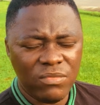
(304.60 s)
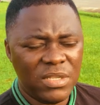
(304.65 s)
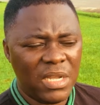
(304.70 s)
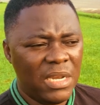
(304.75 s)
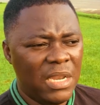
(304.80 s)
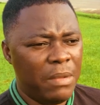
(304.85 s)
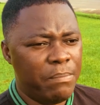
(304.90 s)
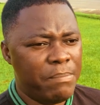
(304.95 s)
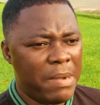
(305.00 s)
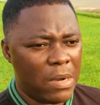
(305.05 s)
que vous
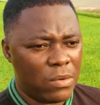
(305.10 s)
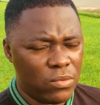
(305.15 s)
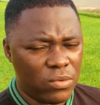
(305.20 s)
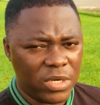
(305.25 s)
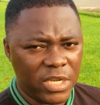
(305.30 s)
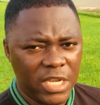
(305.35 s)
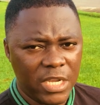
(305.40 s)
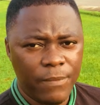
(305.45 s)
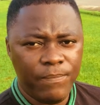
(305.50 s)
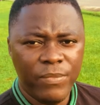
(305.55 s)
allez
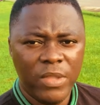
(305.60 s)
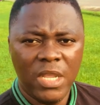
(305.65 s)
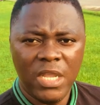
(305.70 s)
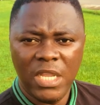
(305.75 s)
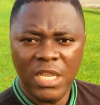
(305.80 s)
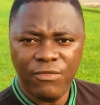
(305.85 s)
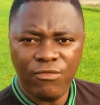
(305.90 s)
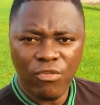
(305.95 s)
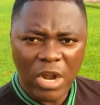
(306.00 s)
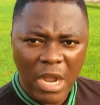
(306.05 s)
parcourir.
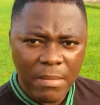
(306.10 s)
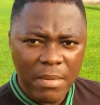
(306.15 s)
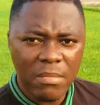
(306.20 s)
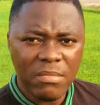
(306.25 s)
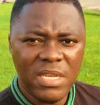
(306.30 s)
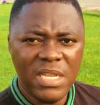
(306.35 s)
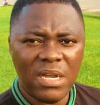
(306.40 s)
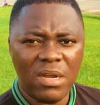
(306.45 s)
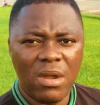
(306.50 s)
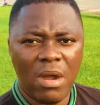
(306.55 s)
Il faut quand
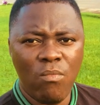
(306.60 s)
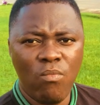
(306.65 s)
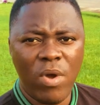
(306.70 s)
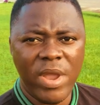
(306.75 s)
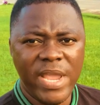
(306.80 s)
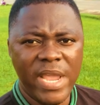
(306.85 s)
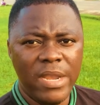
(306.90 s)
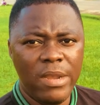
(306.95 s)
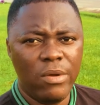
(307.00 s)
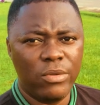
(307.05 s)
même dire qu'en
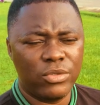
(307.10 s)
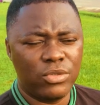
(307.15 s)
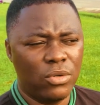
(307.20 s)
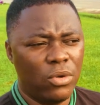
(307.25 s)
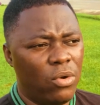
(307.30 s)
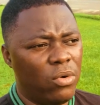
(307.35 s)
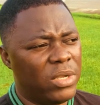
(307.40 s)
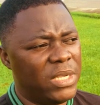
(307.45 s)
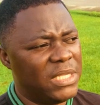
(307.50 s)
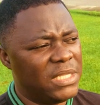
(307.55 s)
moyenne,
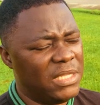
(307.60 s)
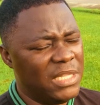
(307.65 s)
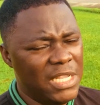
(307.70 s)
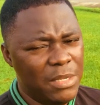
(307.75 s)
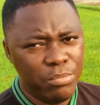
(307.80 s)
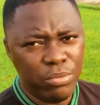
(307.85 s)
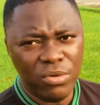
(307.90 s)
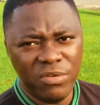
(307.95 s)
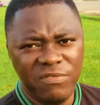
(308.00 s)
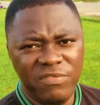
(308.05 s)
lorsqu'on quitte
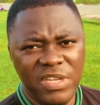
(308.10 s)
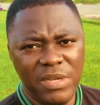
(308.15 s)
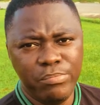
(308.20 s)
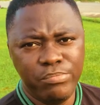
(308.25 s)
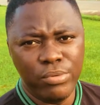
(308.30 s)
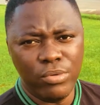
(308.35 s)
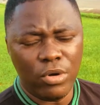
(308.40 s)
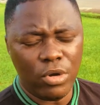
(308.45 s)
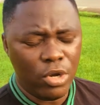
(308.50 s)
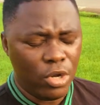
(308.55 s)
Libreville
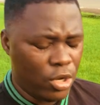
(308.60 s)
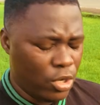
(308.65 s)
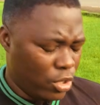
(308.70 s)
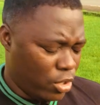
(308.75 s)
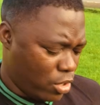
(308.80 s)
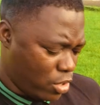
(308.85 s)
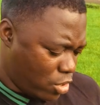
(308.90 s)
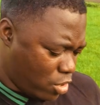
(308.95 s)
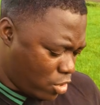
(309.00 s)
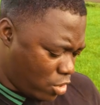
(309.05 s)
pour
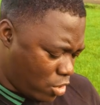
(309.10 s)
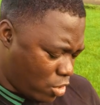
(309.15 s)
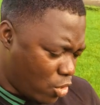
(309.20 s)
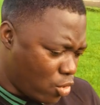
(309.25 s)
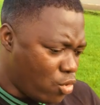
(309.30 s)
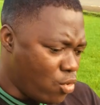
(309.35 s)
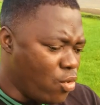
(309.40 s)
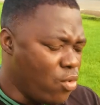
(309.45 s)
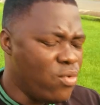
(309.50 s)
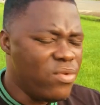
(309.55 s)

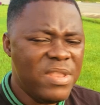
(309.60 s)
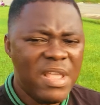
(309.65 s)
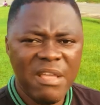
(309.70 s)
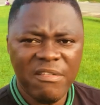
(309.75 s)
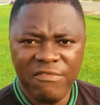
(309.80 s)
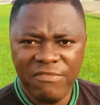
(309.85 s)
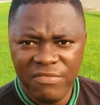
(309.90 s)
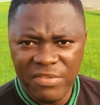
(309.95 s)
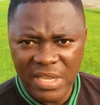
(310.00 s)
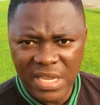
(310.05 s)
une
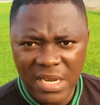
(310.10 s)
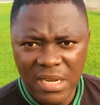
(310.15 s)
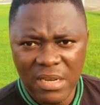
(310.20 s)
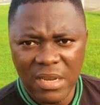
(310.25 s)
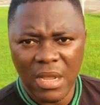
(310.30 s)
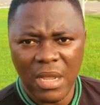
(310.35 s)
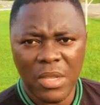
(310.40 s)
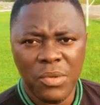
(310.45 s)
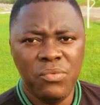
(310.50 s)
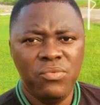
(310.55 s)
des
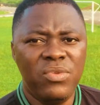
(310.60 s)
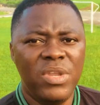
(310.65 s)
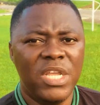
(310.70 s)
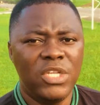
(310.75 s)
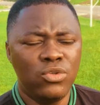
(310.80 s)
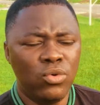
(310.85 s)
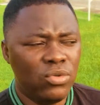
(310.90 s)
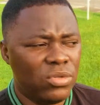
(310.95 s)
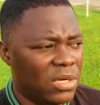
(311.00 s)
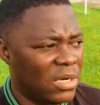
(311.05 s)
villes, une
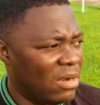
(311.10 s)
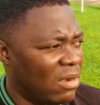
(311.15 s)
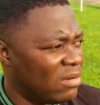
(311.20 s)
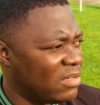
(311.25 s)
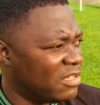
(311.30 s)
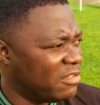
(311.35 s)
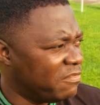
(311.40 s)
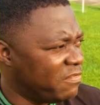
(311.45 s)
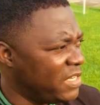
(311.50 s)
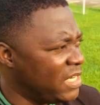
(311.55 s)
des autres
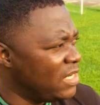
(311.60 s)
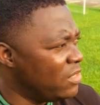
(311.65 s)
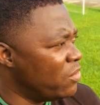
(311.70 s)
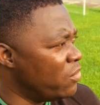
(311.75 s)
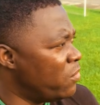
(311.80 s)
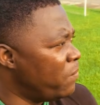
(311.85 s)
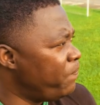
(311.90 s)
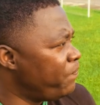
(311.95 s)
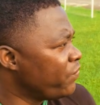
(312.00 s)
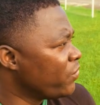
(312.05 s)
grandes
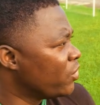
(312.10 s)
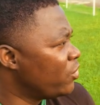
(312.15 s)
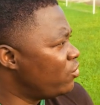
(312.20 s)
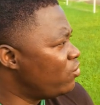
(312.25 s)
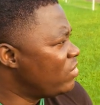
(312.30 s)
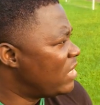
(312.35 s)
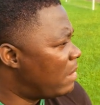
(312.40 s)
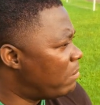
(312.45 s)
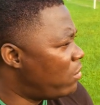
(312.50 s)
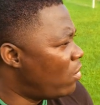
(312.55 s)
villes
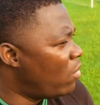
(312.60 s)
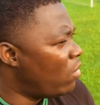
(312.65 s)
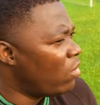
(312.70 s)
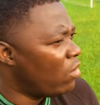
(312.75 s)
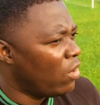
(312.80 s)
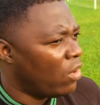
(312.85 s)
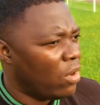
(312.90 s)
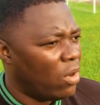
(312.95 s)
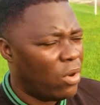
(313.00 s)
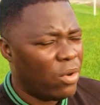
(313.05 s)
du
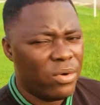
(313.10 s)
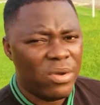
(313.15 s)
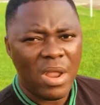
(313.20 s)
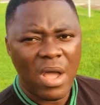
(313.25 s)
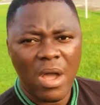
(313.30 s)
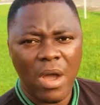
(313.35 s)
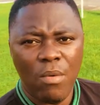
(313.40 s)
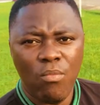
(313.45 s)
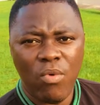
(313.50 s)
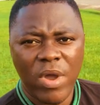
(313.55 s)
Gabon, on
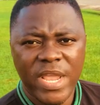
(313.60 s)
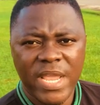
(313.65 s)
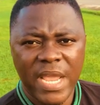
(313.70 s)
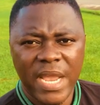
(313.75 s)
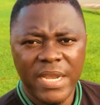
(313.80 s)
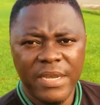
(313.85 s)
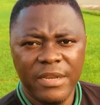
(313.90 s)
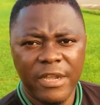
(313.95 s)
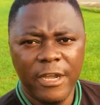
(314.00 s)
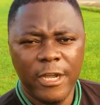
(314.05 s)
a en
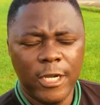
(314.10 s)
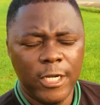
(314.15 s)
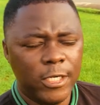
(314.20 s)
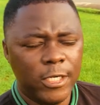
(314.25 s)
moyenne